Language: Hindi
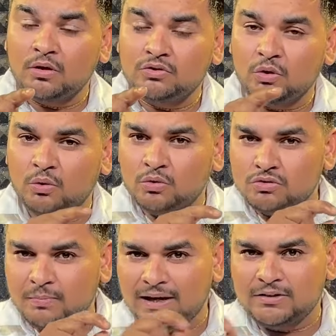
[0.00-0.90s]
जो
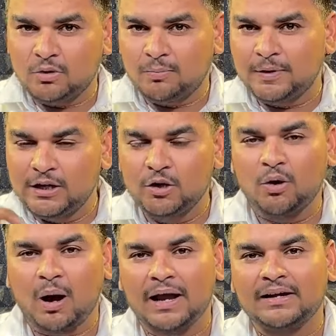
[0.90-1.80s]
उसमें जो वीडियो
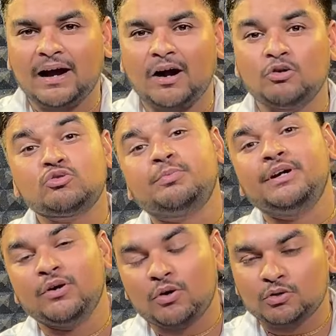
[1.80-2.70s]
आएगा उस
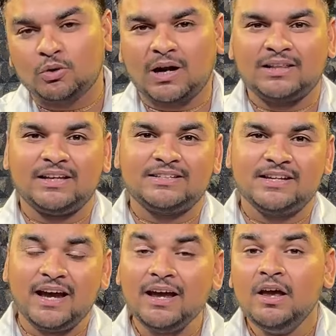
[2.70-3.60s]
वीडियो को थोड़ा
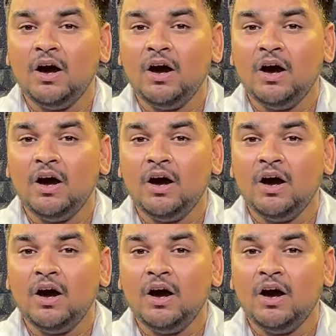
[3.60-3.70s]
देखिए